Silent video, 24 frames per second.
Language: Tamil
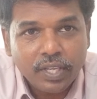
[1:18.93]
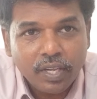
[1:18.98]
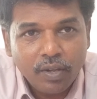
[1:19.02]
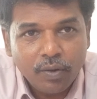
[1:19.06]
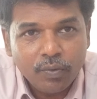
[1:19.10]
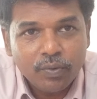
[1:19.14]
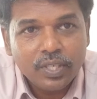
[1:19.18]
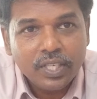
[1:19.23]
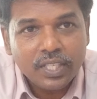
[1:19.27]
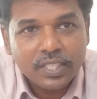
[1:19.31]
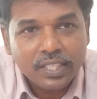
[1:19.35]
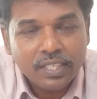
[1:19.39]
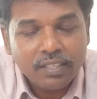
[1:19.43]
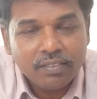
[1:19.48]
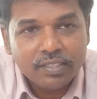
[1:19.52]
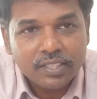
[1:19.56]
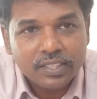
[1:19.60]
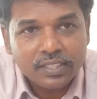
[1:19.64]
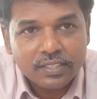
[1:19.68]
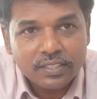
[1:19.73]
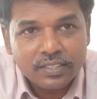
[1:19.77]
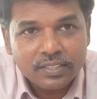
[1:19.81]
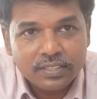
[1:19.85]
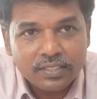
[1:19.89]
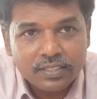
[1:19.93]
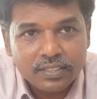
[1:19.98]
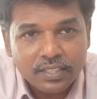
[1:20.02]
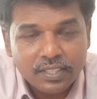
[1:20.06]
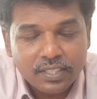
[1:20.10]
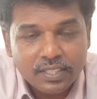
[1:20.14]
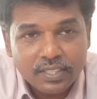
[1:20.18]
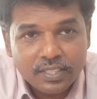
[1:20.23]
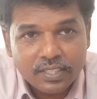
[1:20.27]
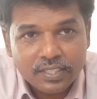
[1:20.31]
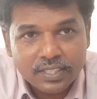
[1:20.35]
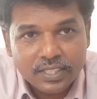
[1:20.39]
அவங்கள தான் வந்து
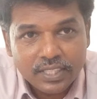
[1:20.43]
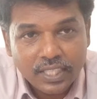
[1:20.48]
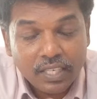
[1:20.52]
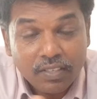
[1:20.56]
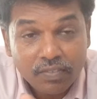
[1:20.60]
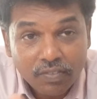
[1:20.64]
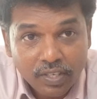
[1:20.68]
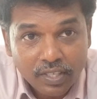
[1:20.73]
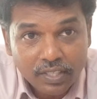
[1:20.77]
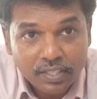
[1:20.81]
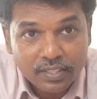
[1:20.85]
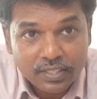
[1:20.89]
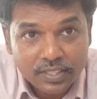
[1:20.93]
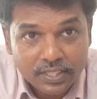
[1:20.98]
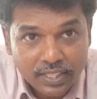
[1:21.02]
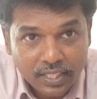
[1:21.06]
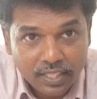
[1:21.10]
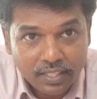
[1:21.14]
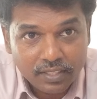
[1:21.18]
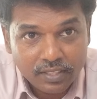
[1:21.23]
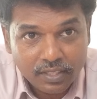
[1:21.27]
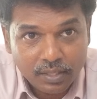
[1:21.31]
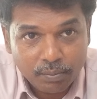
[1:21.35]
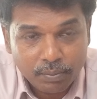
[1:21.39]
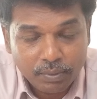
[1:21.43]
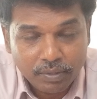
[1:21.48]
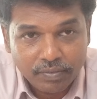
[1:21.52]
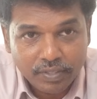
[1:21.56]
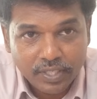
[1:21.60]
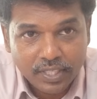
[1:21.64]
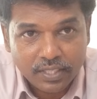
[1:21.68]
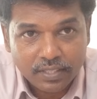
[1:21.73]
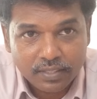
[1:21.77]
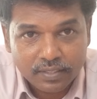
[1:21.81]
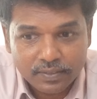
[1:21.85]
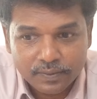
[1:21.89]
செல்வாக்கு
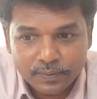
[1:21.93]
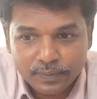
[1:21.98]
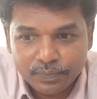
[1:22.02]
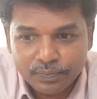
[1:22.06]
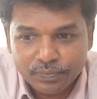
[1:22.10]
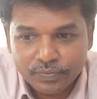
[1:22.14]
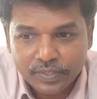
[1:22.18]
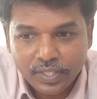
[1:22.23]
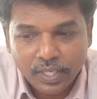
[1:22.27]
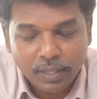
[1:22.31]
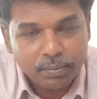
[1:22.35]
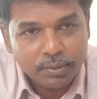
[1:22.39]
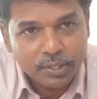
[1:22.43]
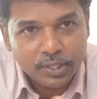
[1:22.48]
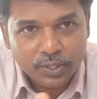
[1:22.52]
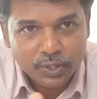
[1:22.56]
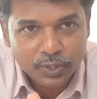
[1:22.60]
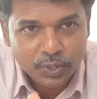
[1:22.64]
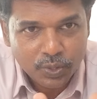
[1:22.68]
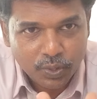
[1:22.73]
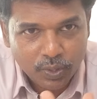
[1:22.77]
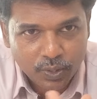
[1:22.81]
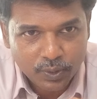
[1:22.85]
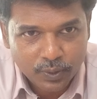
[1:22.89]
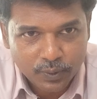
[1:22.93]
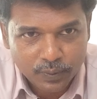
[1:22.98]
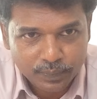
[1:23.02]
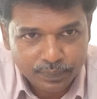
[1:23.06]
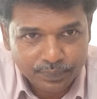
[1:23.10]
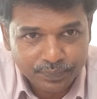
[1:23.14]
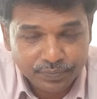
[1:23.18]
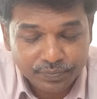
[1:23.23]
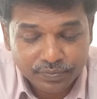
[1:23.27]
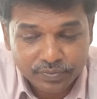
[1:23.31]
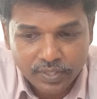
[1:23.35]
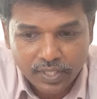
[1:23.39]
செலுத்துபவர் அப்படின்னு சொல்கிறோம்
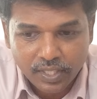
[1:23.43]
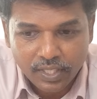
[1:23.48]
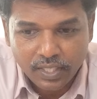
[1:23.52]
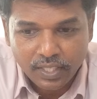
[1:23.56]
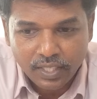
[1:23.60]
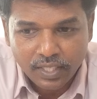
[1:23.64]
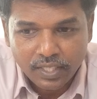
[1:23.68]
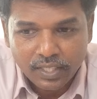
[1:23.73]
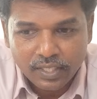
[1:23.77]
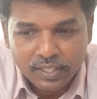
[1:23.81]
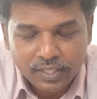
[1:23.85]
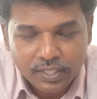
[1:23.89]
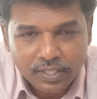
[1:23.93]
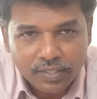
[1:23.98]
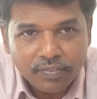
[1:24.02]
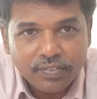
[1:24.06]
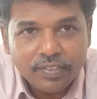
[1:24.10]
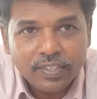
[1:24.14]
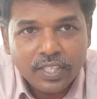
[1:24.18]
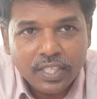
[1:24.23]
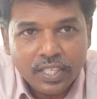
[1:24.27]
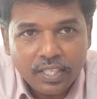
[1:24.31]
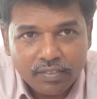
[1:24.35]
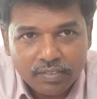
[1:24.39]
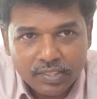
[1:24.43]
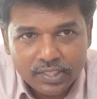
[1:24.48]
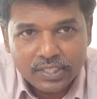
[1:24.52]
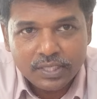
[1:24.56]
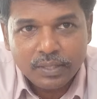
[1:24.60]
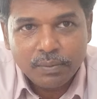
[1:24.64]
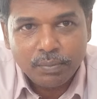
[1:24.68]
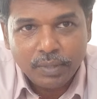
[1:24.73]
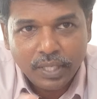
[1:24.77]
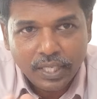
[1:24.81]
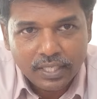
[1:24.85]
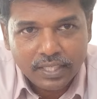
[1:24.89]
இவங்கள
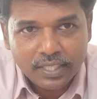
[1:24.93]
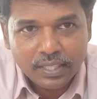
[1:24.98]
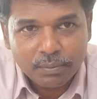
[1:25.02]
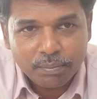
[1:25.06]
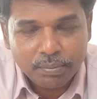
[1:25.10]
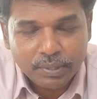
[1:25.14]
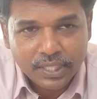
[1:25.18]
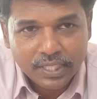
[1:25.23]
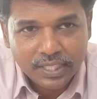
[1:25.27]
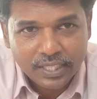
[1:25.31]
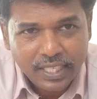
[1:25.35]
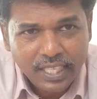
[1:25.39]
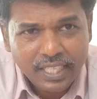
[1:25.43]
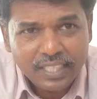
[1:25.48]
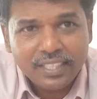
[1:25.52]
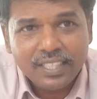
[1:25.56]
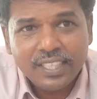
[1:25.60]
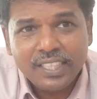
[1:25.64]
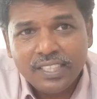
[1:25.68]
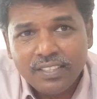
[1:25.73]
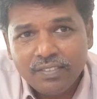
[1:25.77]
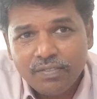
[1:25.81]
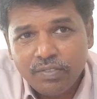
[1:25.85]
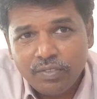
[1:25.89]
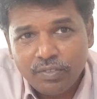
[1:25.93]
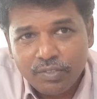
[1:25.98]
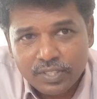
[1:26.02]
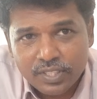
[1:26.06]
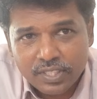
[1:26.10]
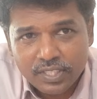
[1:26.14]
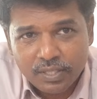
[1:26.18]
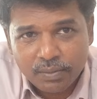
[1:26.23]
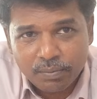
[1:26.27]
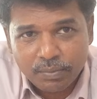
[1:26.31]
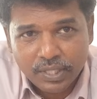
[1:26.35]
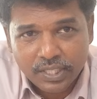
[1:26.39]
வச்சு மார்க்கெட் பண்ணிங்கன்னா அதுதான்
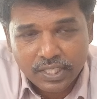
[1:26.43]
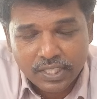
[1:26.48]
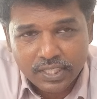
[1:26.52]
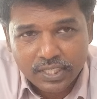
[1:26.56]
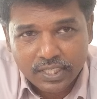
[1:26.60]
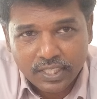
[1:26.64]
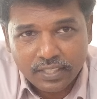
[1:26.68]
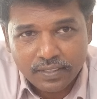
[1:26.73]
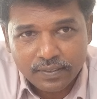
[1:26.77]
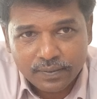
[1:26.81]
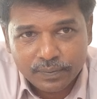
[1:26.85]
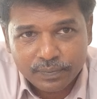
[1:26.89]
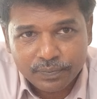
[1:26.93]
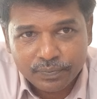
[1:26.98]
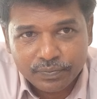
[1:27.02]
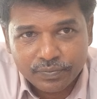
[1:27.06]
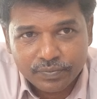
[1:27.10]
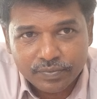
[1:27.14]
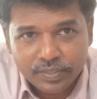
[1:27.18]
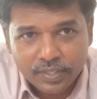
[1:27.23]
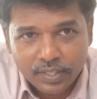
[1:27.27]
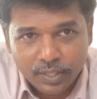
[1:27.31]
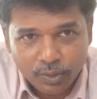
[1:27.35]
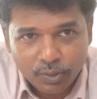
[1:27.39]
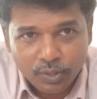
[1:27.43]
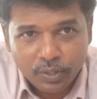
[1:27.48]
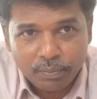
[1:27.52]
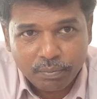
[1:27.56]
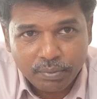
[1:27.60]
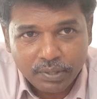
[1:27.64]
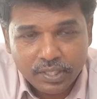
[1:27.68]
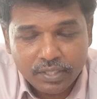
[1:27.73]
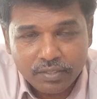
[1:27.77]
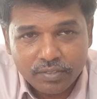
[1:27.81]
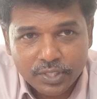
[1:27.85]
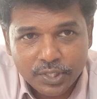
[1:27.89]
இன்ஃப்ளூயன்சர் மார்க்கெட் மார்க்கெட்டிங் இது ஒரு
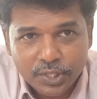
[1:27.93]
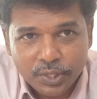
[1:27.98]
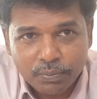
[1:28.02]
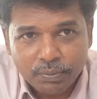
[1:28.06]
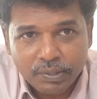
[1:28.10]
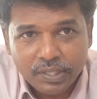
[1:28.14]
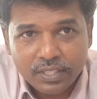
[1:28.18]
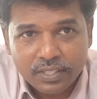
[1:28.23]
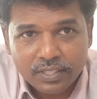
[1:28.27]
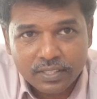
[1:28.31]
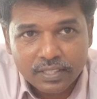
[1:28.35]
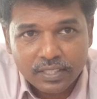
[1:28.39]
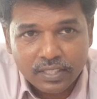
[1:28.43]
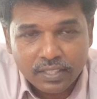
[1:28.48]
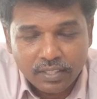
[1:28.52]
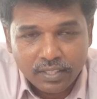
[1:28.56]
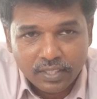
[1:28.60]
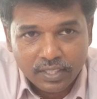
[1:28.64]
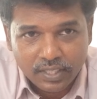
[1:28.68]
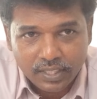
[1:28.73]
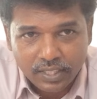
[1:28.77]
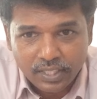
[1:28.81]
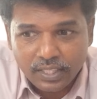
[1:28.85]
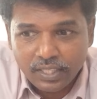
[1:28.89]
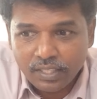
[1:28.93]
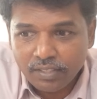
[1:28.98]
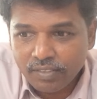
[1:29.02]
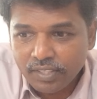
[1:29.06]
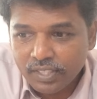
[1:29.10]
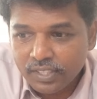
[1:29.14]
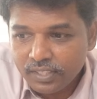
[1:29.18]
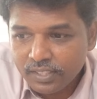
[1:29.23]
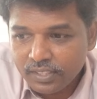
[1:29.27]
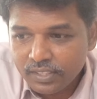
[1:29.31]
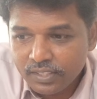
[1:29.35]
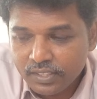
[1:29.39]
பெரிய விஷயமா இன்றைக்கி
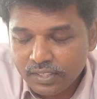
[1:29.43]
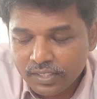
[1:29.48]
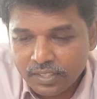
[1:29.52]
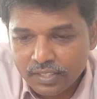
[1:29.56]
வந்து